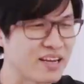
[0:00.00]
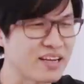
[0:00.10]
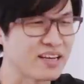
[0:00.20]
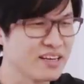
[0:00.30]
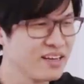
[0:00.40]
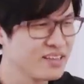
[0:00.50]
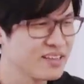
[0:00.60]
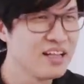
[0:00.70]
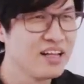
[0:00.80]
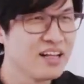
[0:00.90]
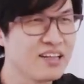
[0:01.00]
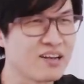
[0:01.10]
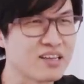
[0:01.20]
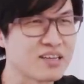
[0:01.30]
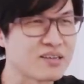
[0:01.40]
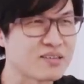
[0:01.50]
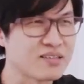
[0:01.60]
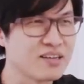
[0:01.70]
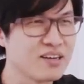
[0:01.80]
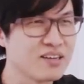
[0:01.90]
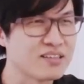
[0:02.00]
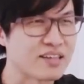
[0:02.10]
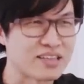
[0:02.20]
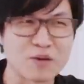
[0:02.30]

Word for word: อนกันนะฮะเดี๋ยวเราจะแต่